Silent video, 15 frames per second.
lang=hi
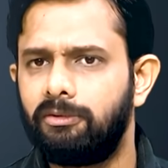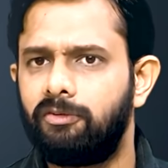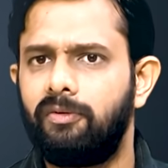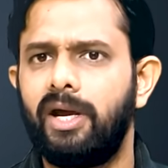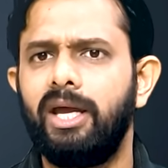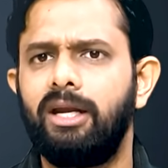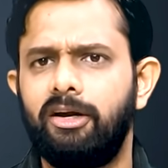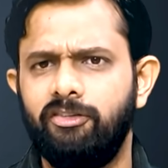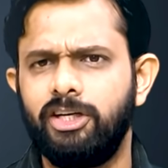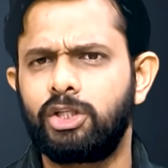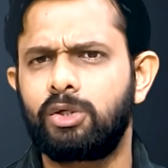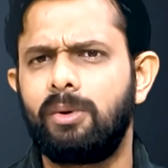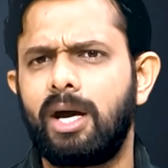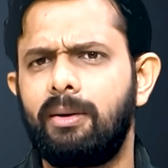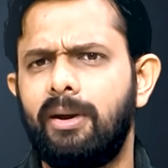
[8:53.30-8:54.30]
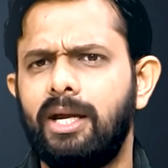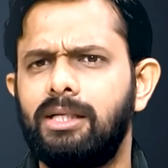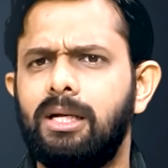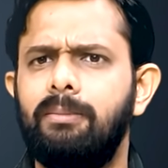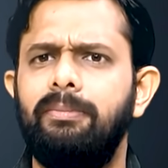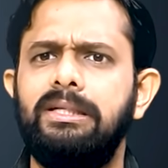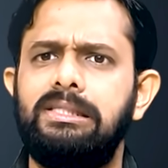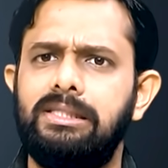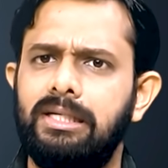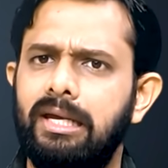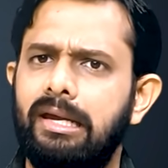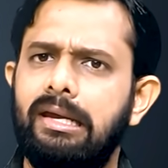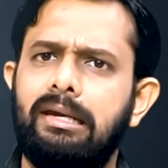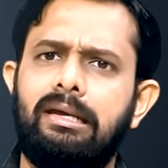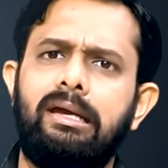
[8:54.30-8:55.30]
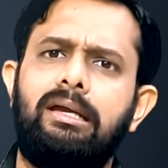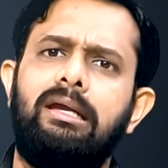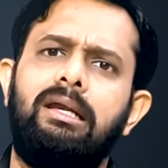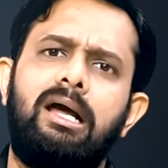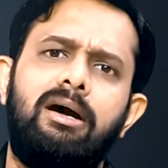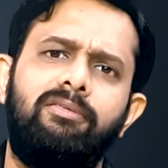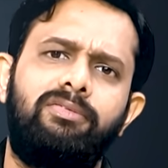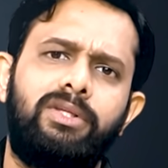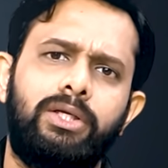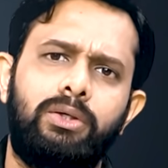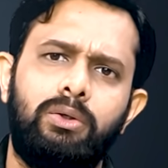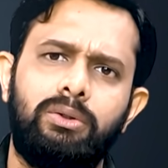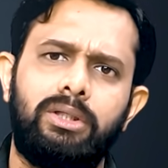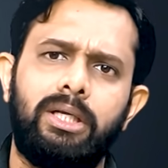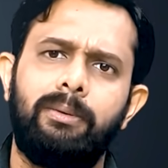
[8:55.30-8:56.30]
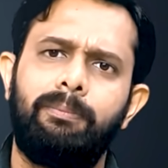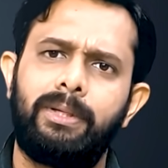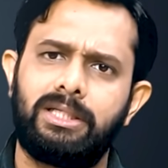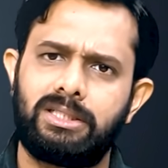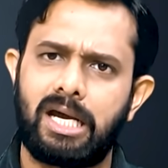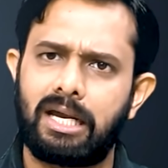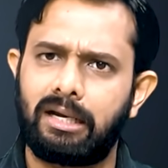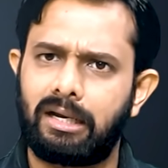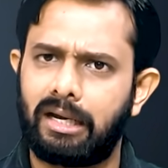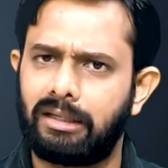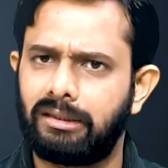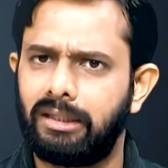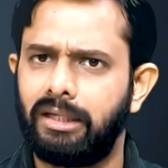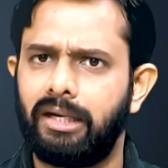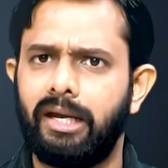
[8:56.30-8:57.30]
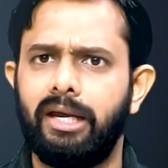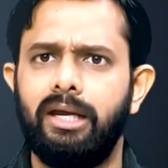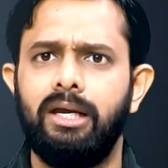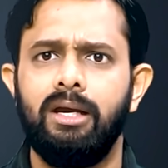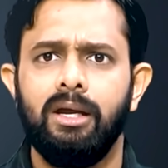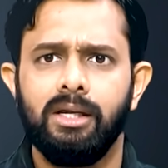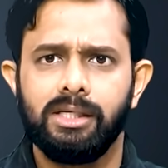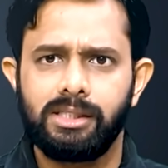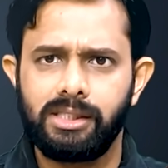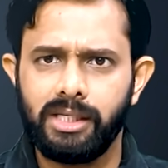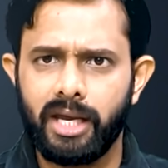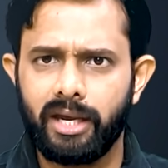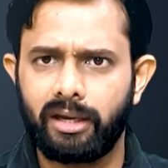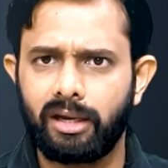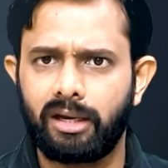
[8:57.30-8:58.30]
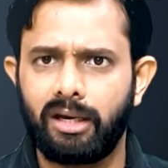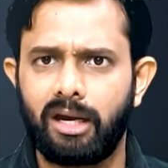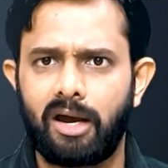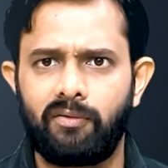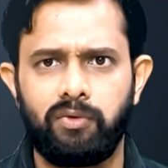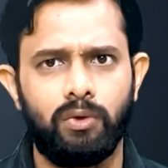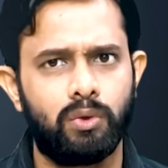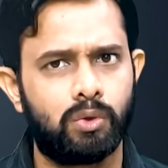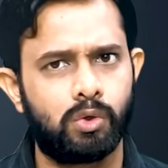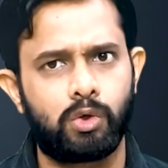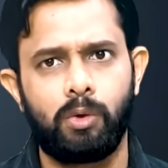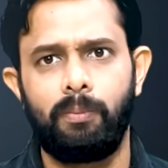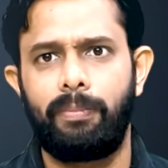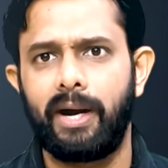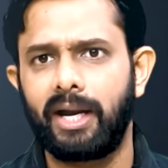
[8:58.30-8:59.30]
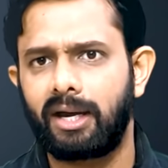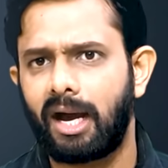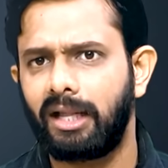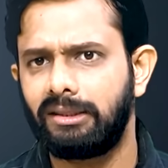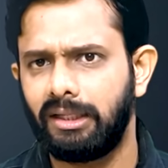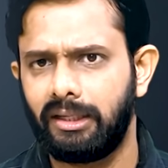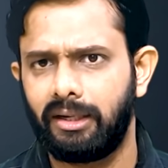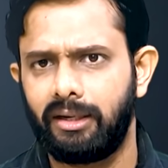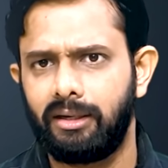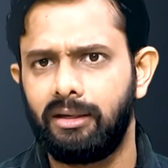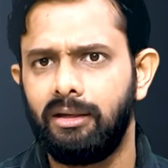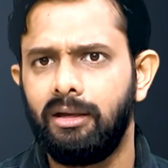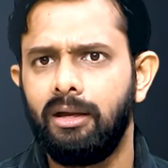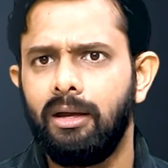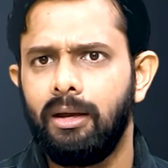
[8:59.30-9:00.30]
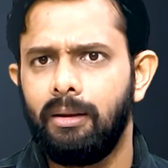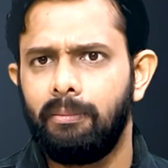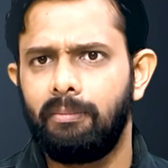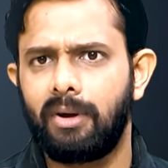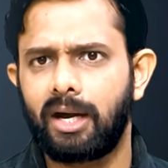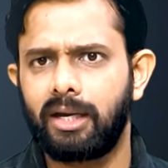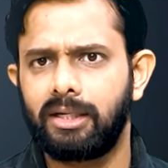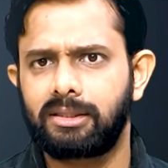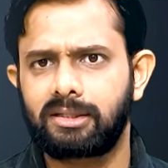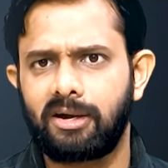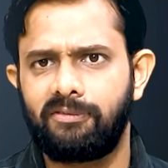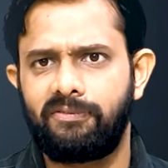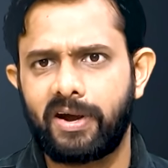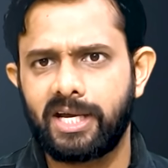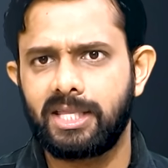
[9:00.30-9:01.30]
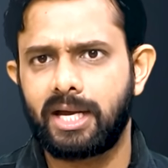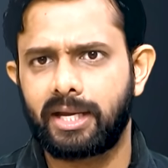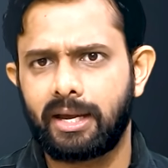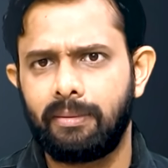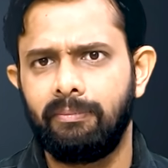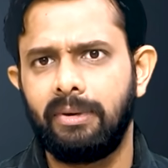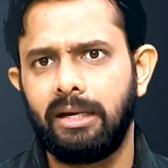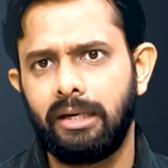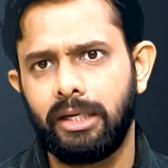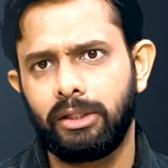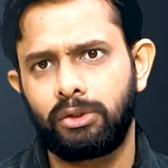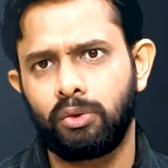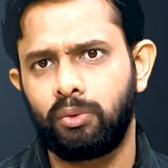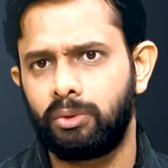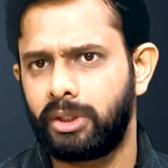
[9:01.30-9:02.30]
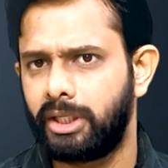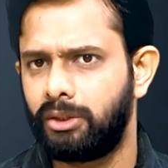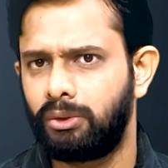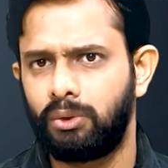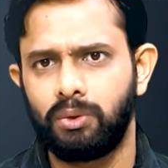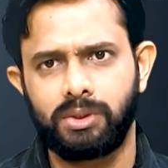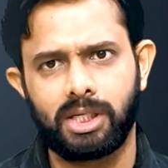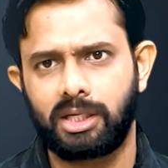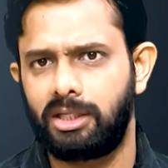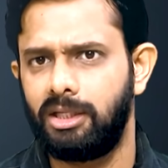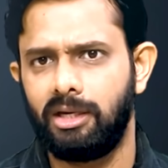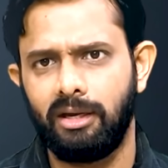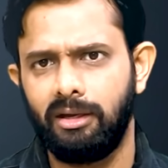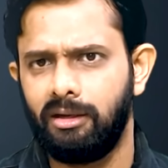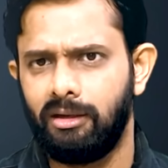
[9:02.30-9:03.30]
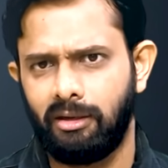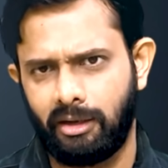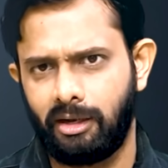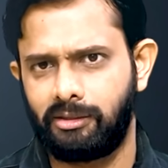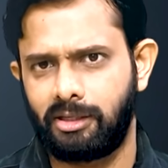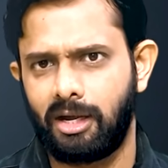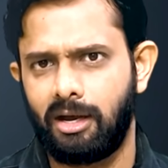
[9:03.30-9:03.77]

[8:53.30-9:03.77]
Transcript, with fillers: वहीं रवीश कुमार भाई साहब भी सीए के खिलाफ दिनों दिन प्रचार करते रहे सीए के खिलाफ लोगों को भड़काते रहे मगर इसका फ़ायदा क्या मिलनी तो उन्हें दोजक ही है ऐसा